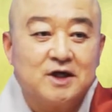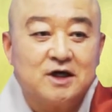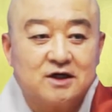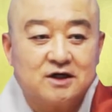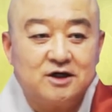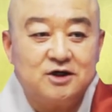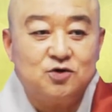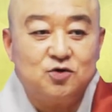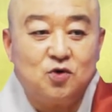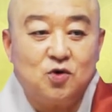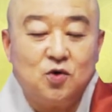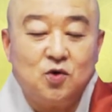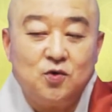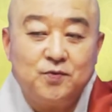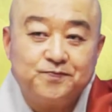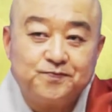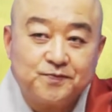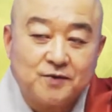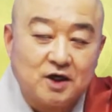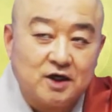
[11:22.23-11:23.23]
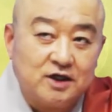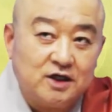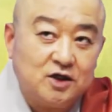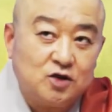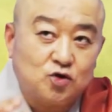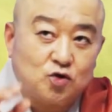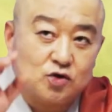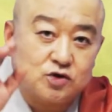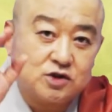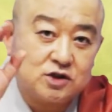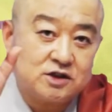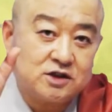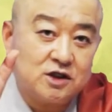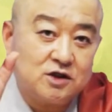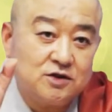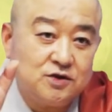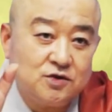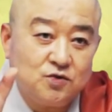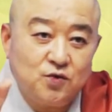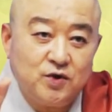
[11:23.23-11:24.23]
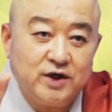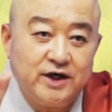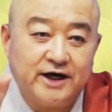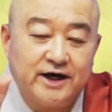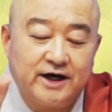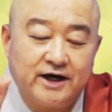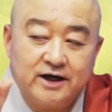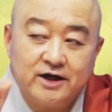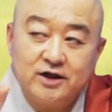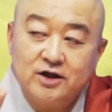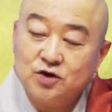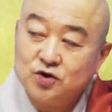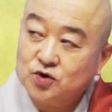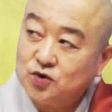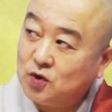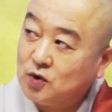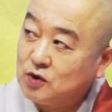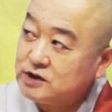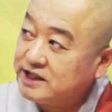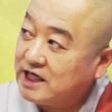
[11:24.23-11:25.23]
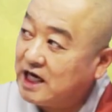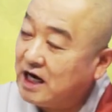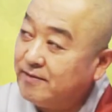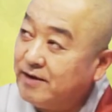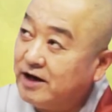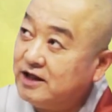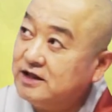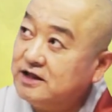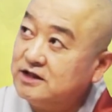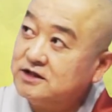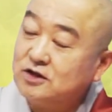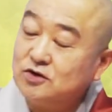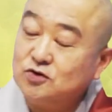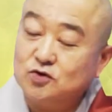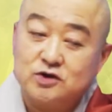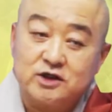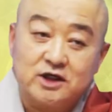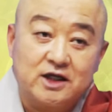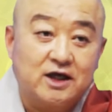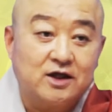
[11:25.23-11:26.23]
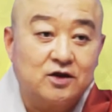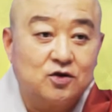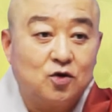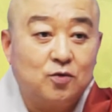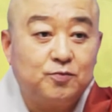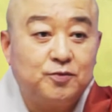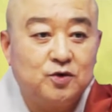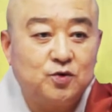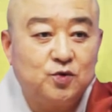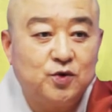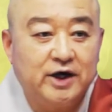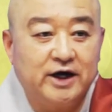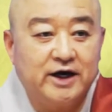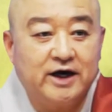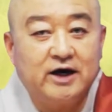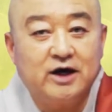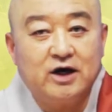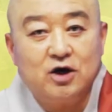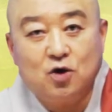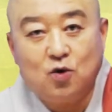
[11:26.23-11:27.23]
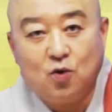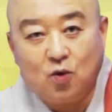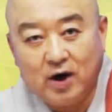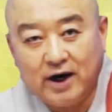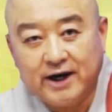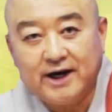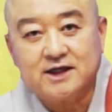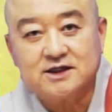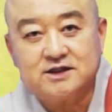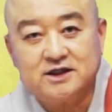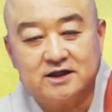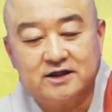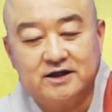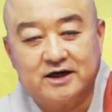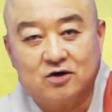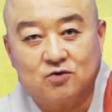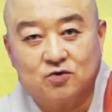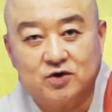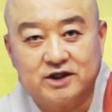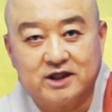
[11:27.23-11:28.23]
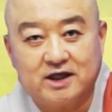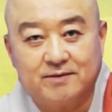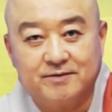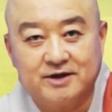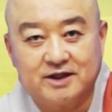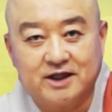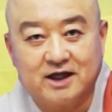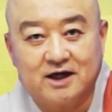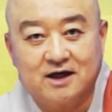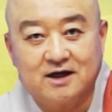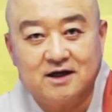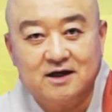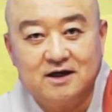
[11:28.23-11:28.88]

그리고 이 도수천 위에 또 4만 2천 유자나 높이 위에 화락천이라고 있답니다.